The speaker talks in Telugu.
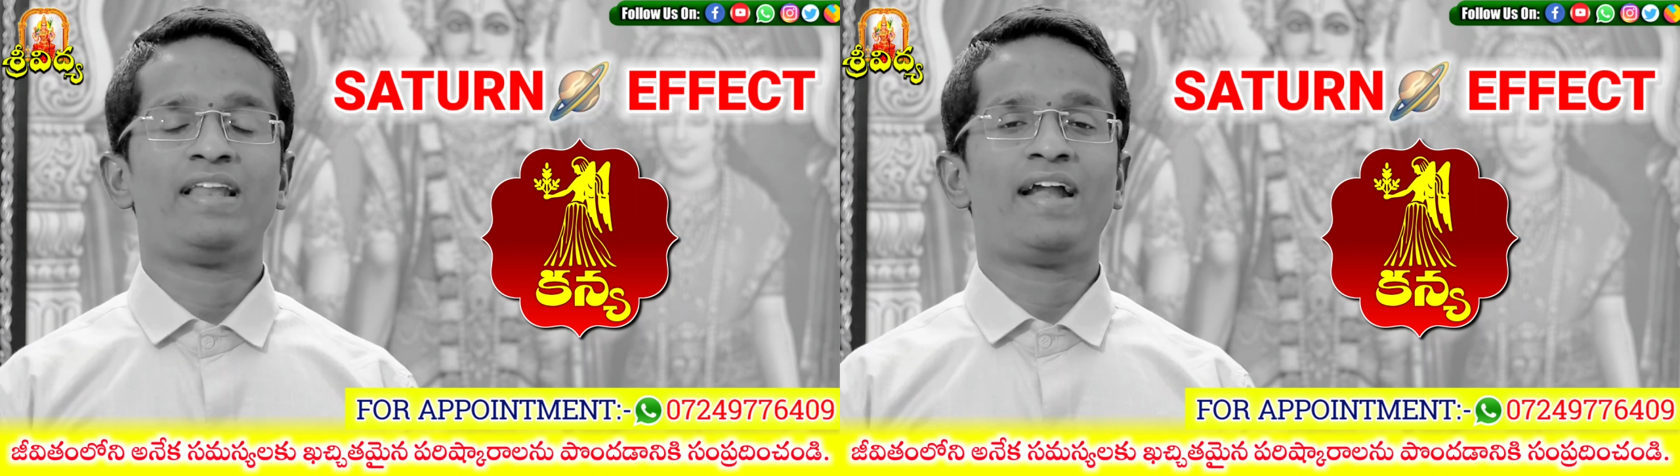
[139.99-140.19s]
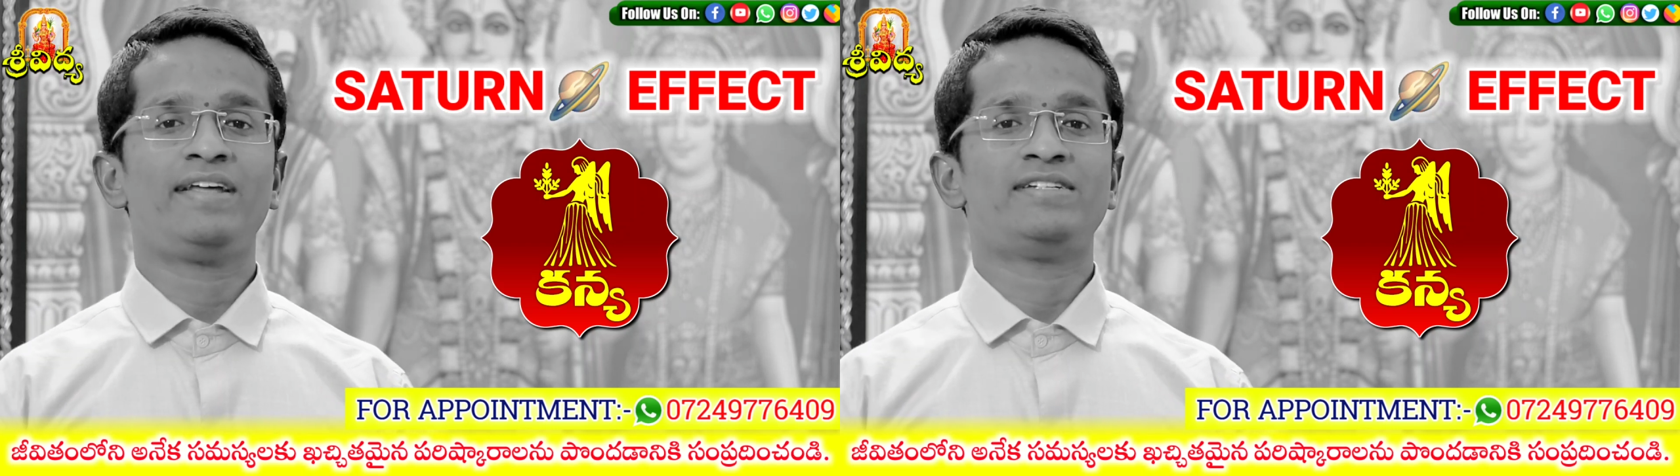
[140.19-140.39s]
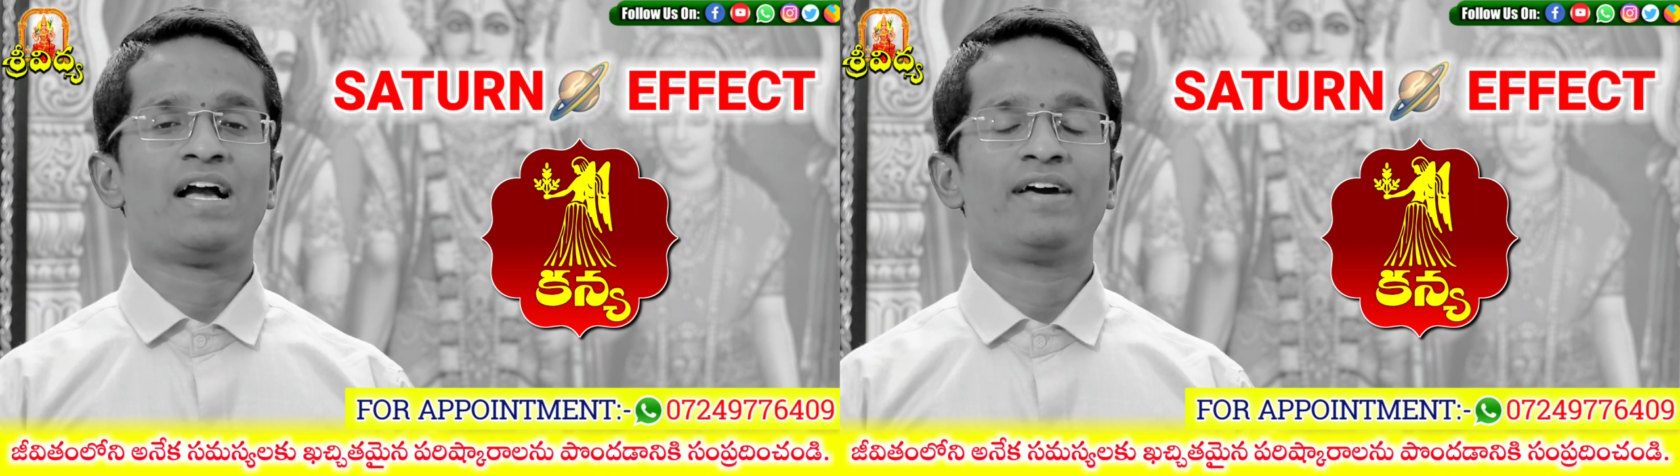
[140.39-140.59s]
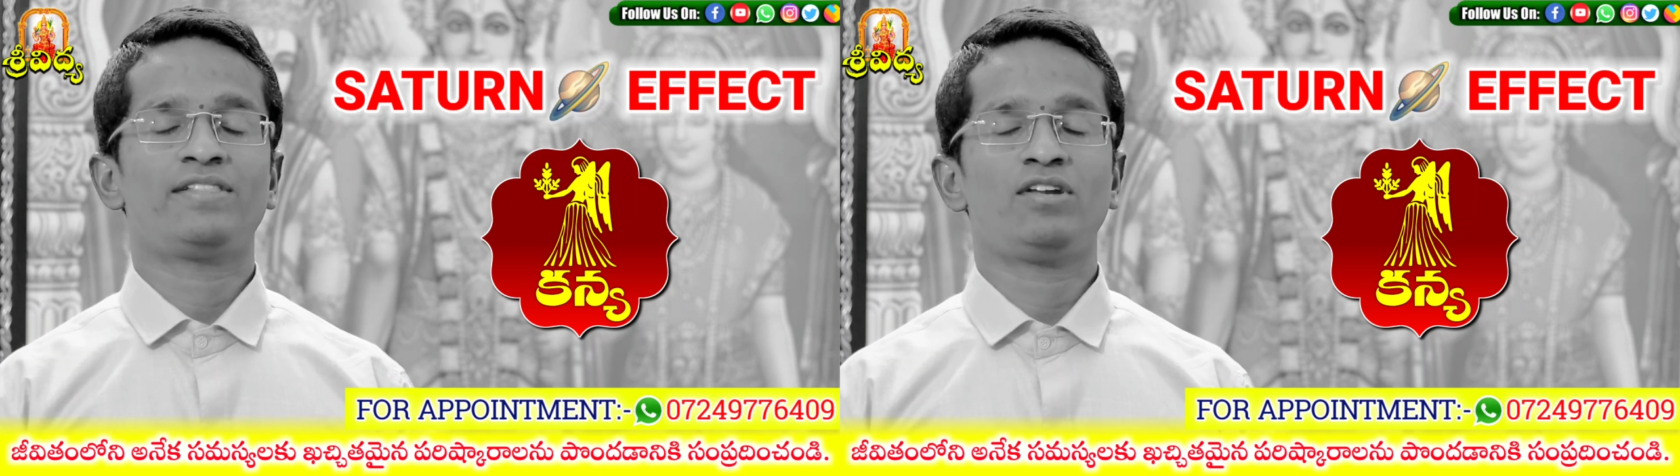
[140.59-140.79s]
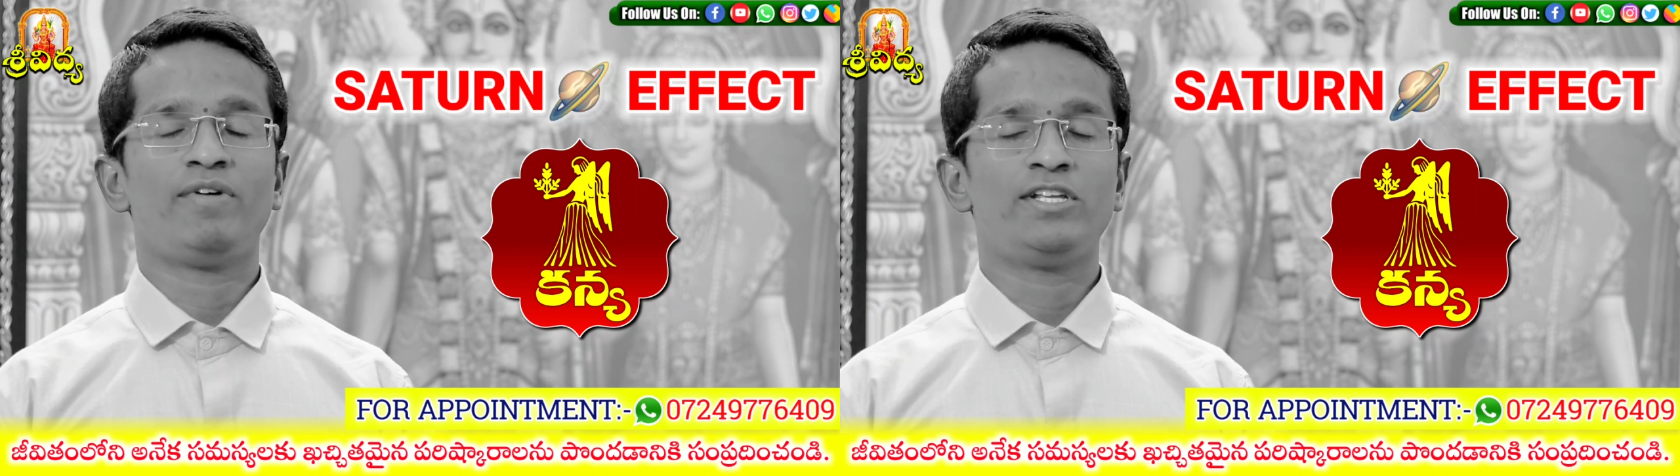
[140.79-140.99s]
ఎలాంటి
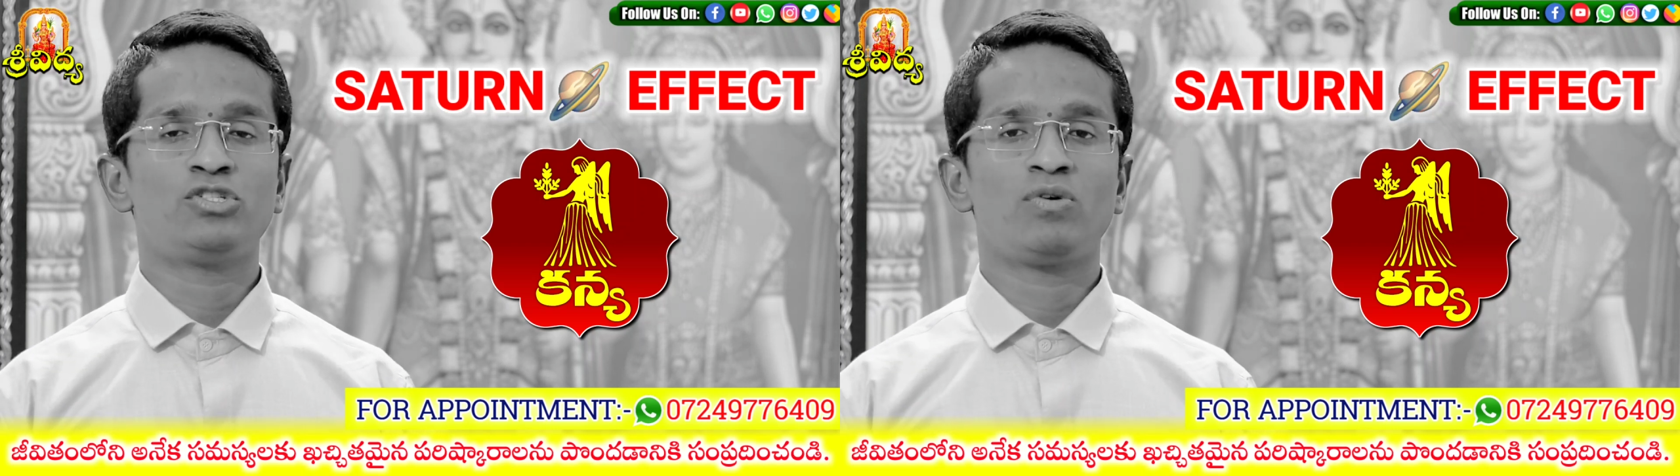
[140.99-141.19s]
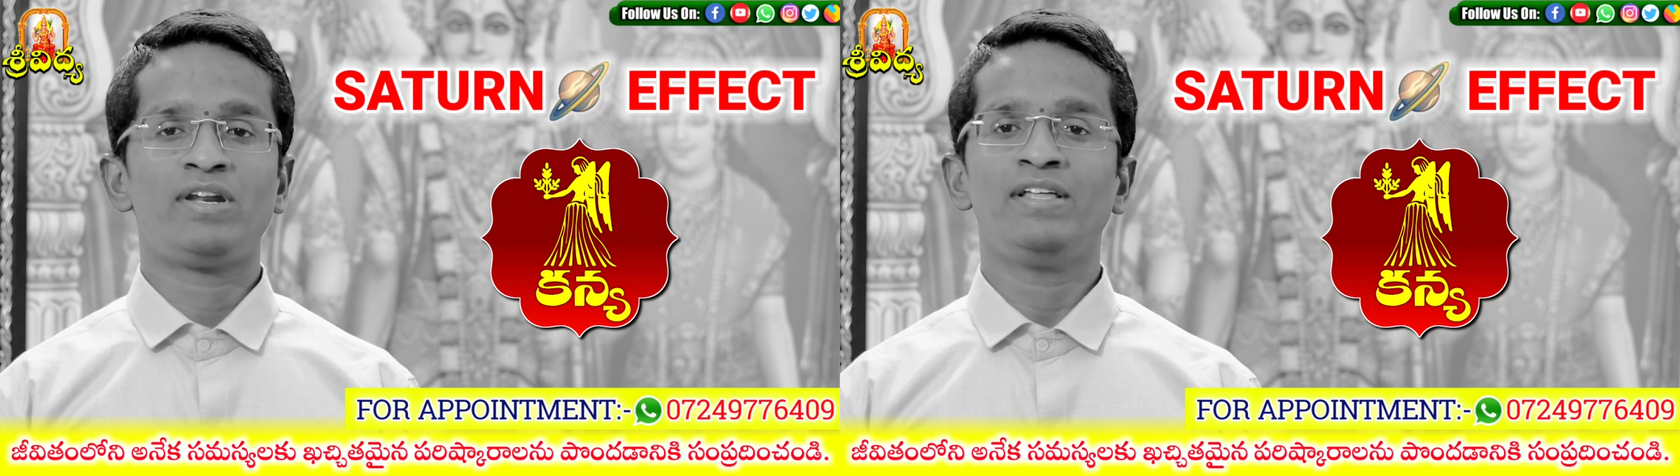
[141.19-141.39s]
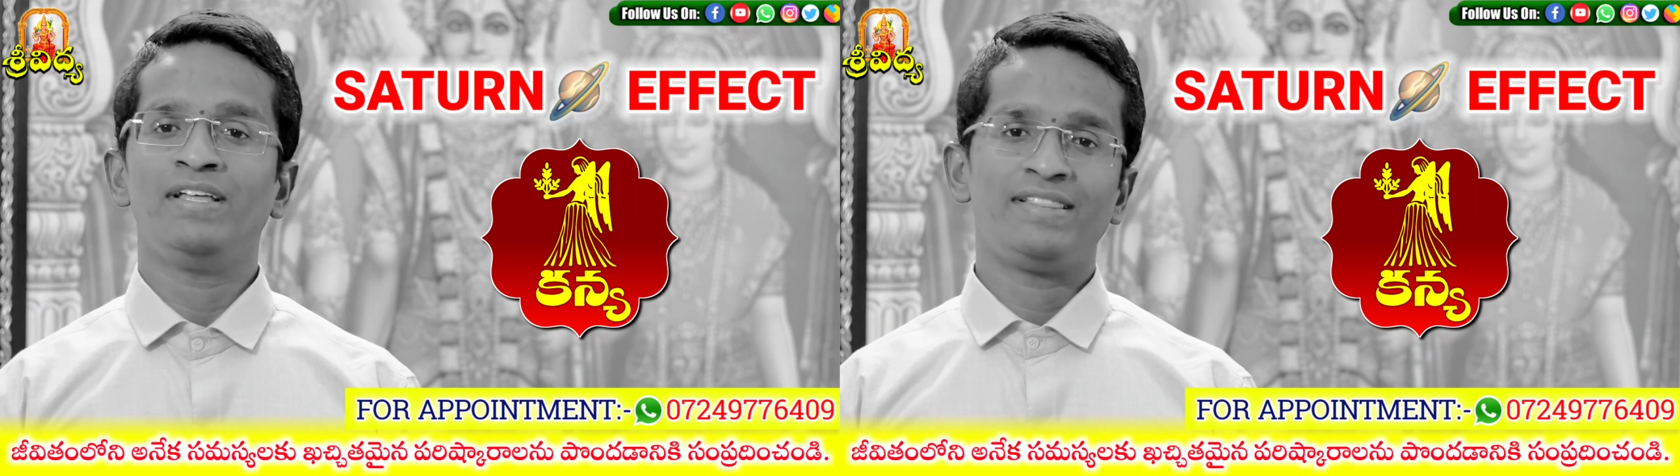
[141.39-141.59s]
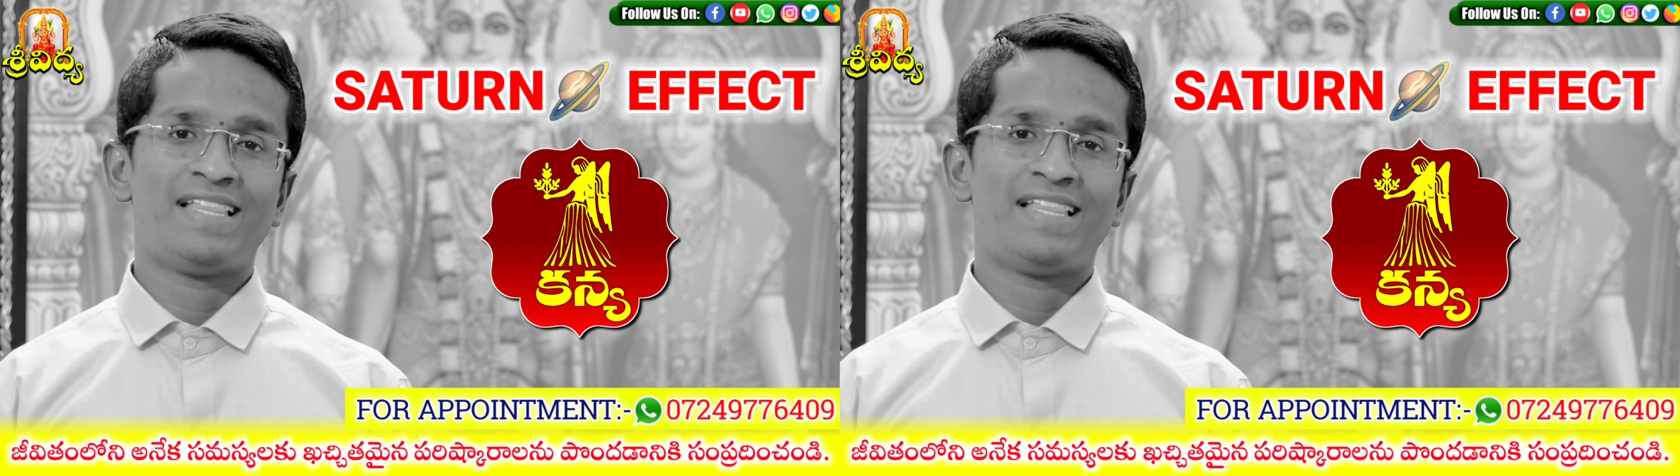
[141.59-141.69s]
జాగ్రత్తలు వహించుకోవాలి